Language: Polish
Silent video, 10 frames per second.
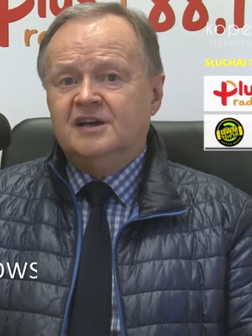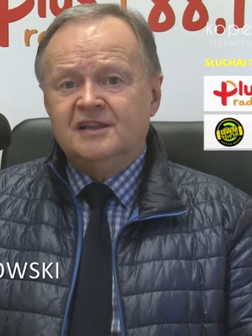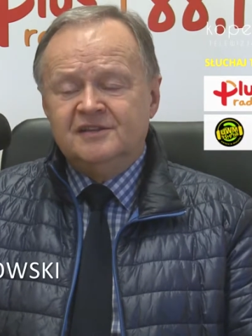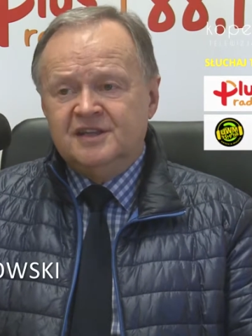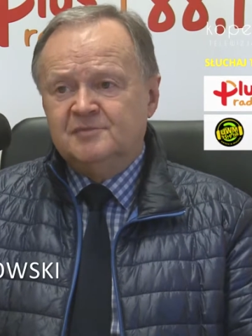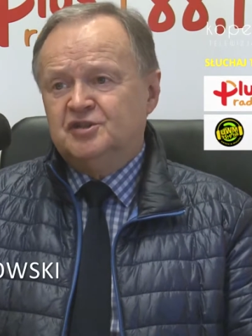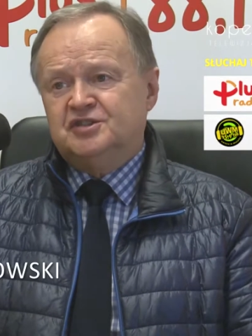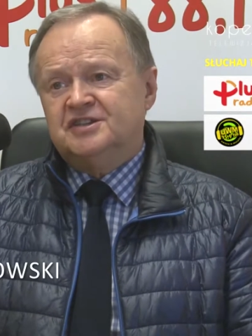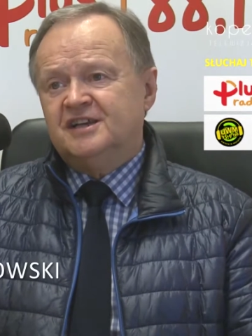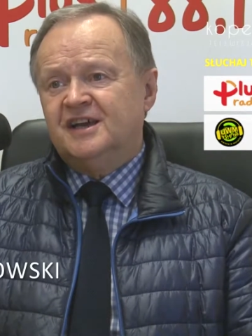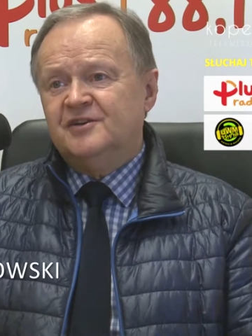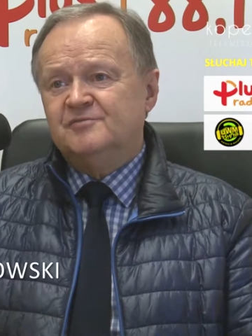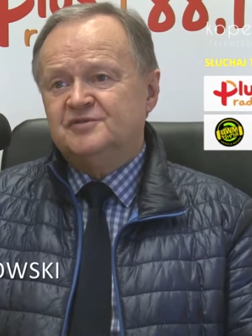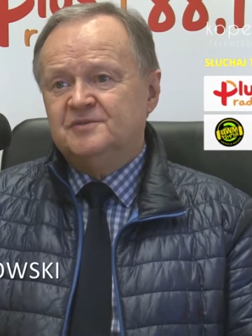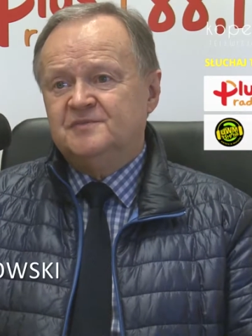chętnie
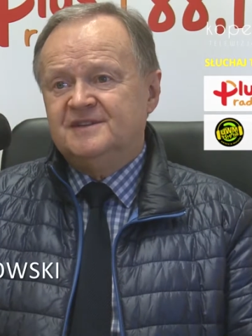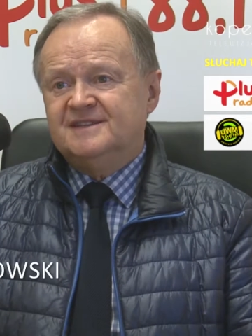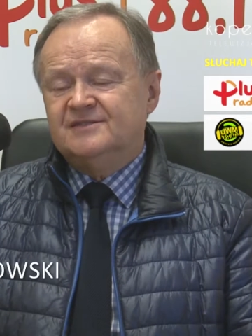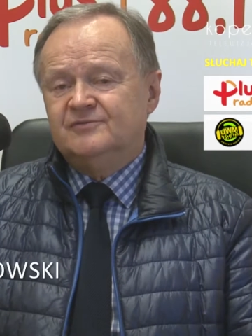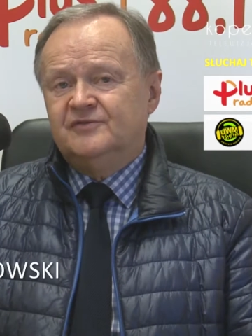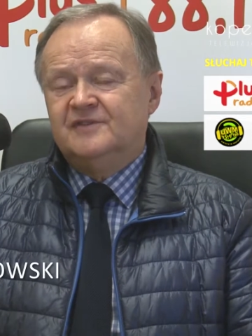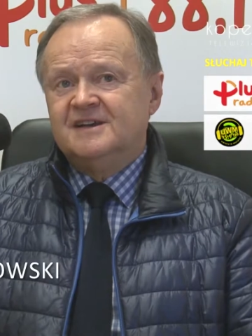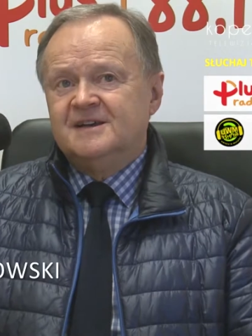przestrzegają przepisów.